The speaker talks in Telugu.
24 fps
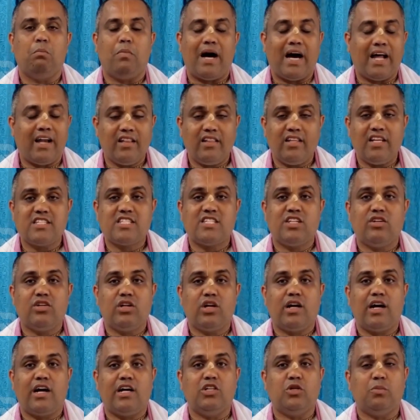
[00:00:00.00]
భారతదేశంలో
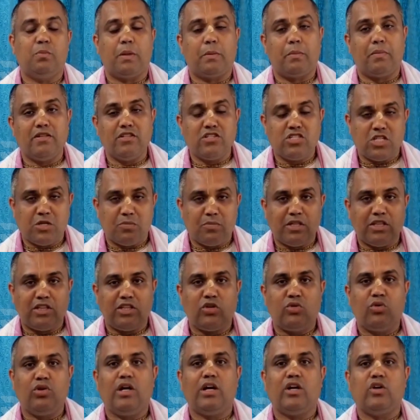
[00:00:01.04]
కాదు ప్రపంచమంతా
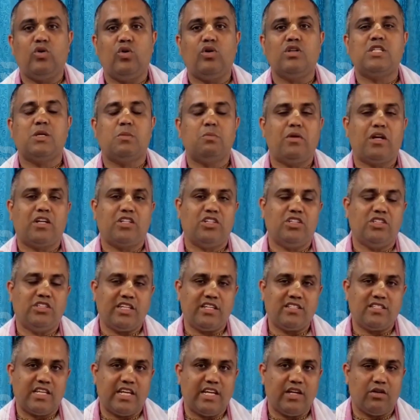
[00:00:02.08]
కూడా గో సంరక్షణ
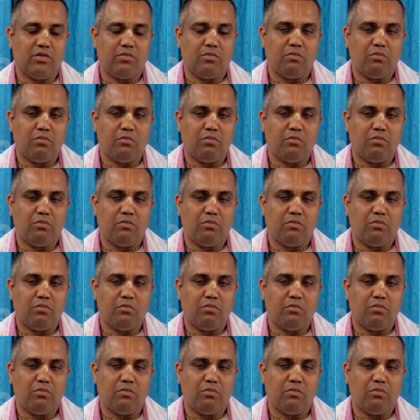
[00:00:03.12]
చేసే